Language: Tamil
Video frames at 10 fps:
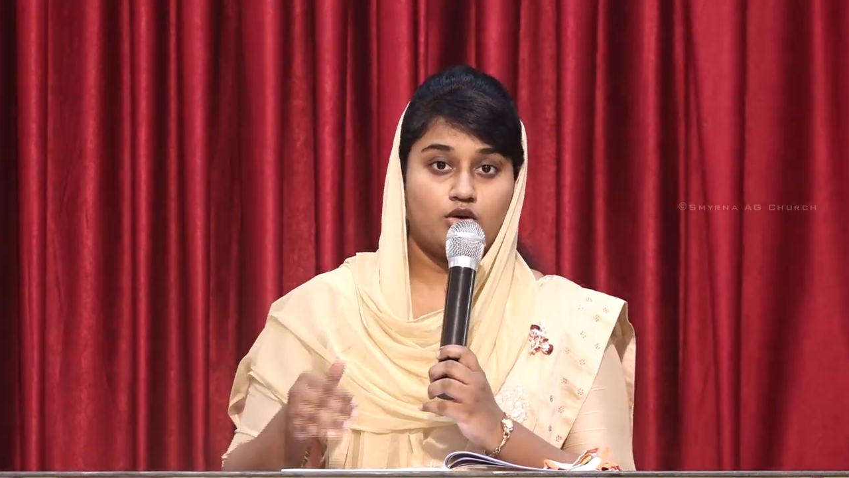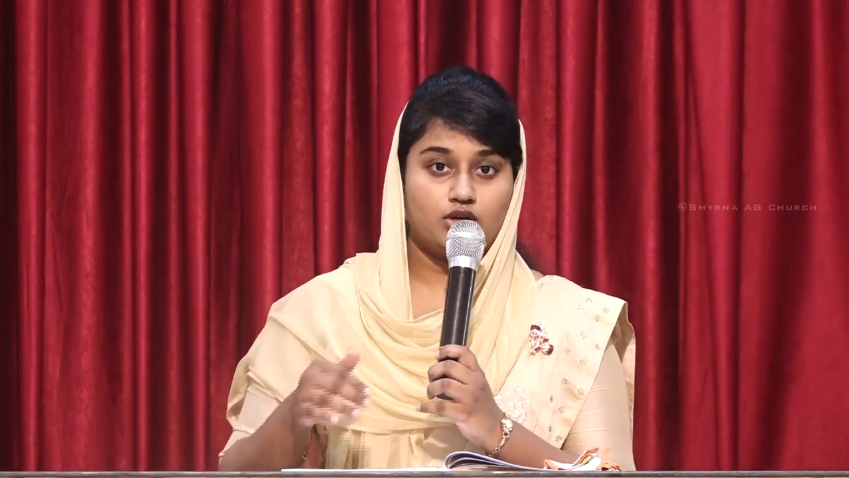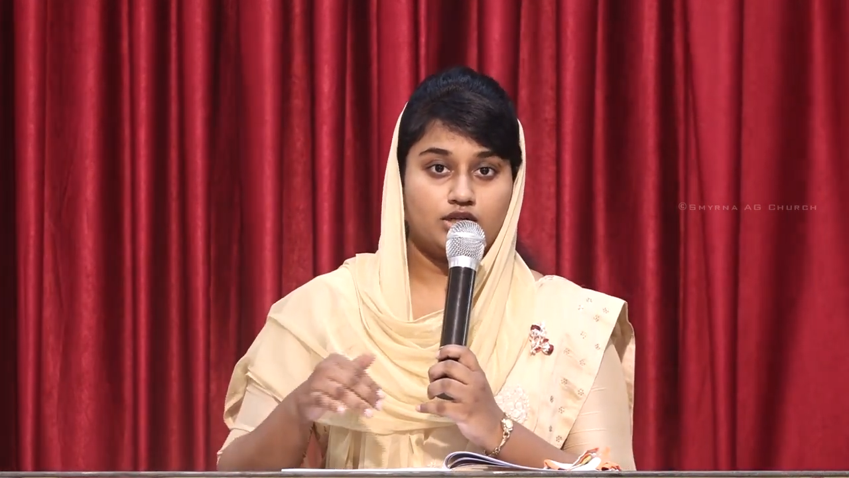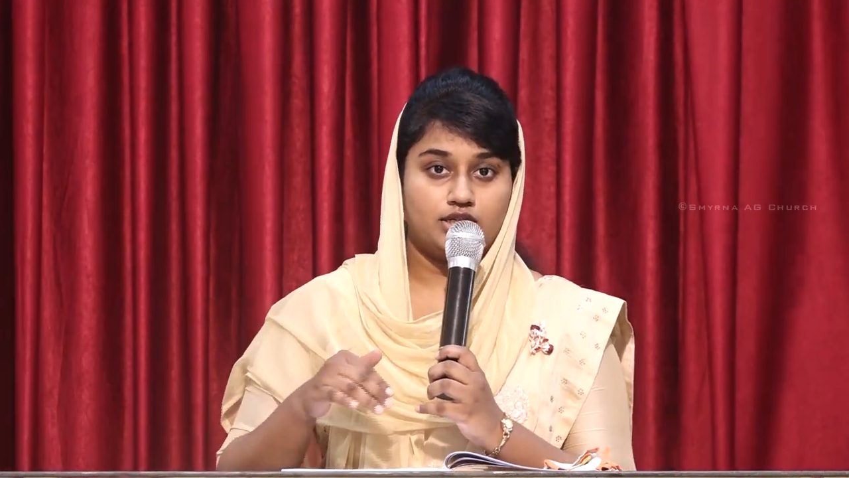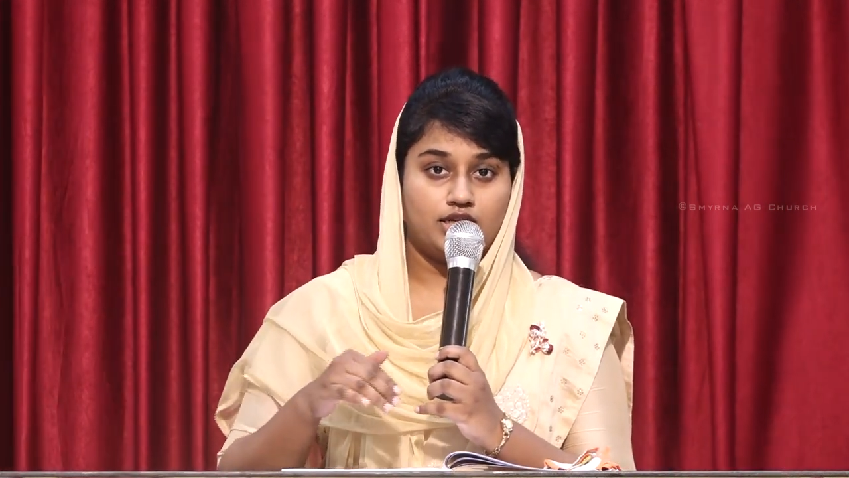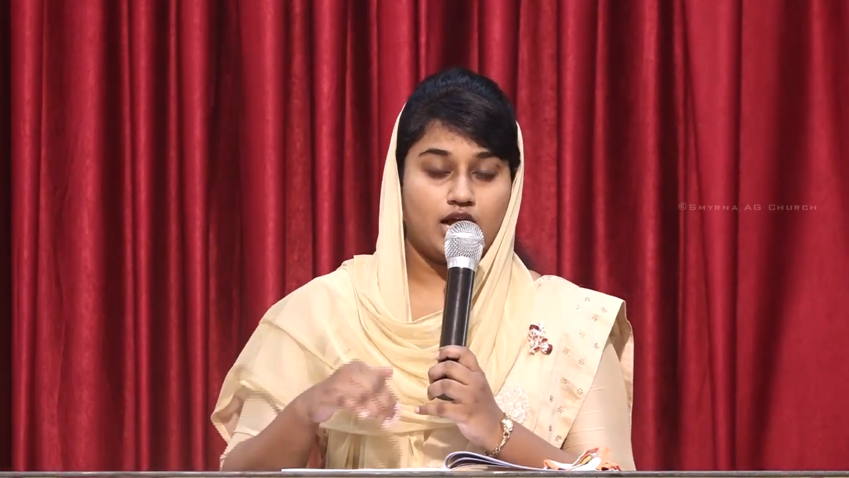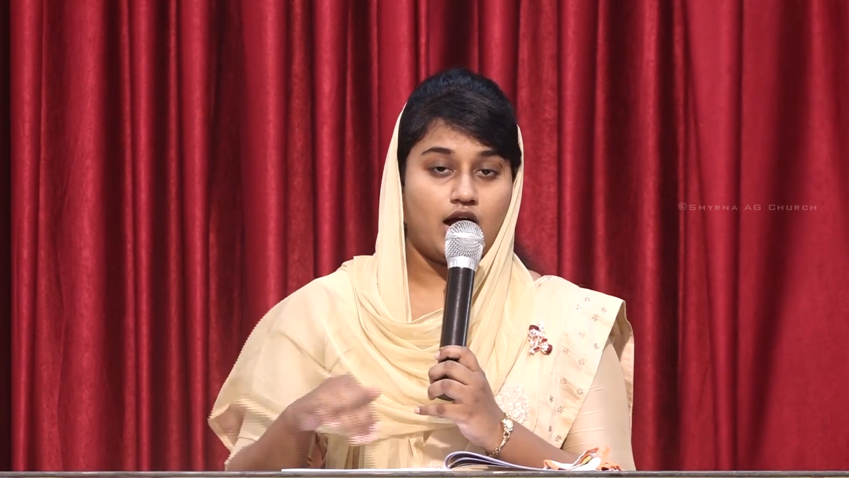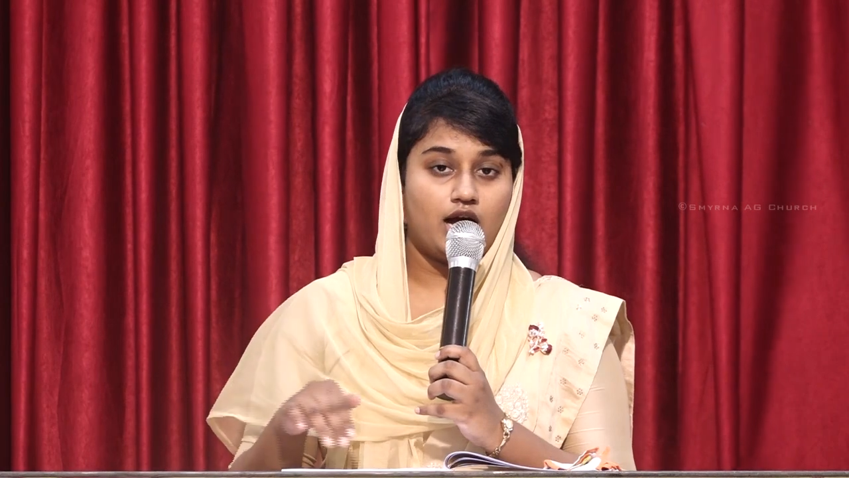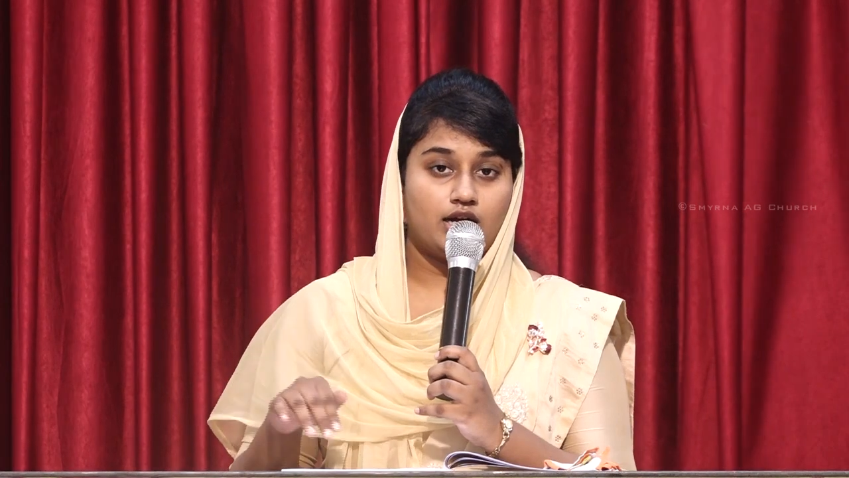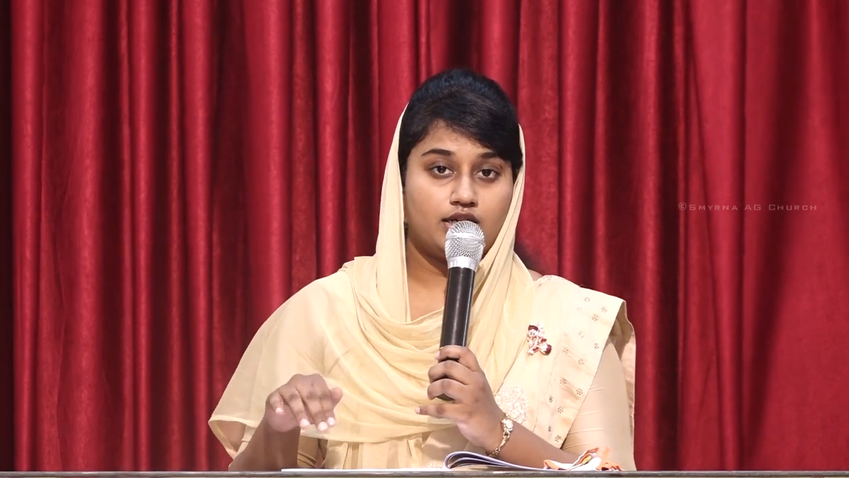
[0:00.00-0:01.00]
ஒரு
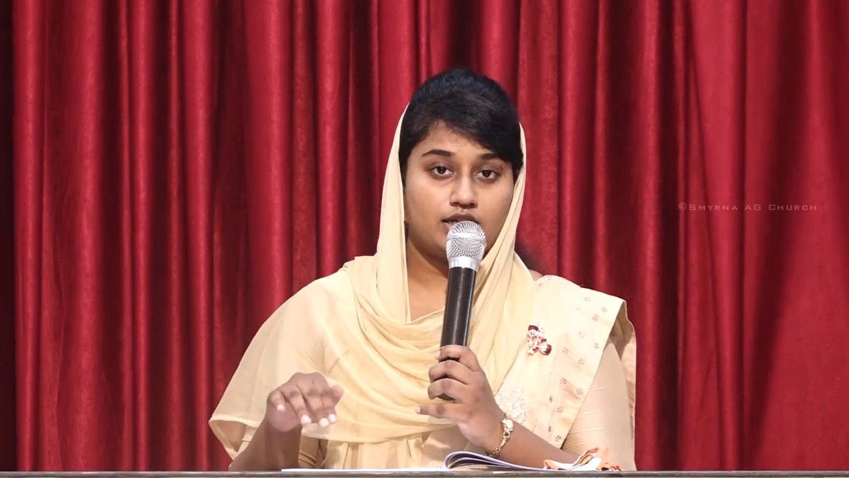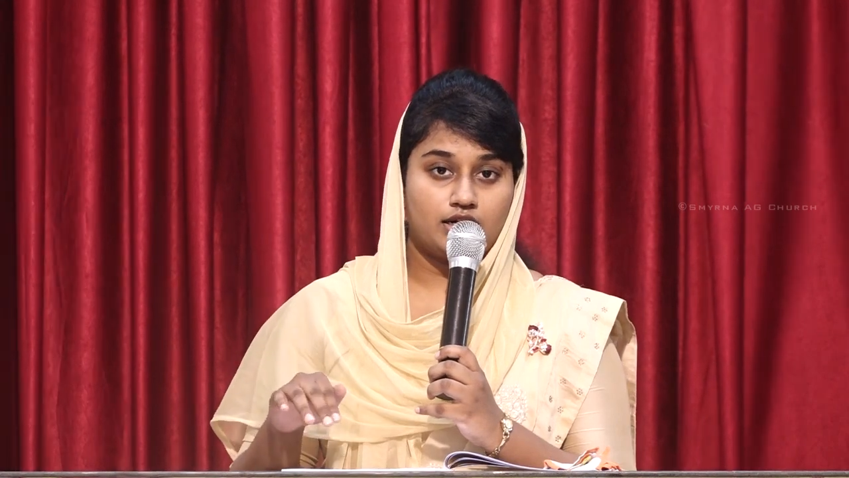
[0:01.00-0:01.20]
நாண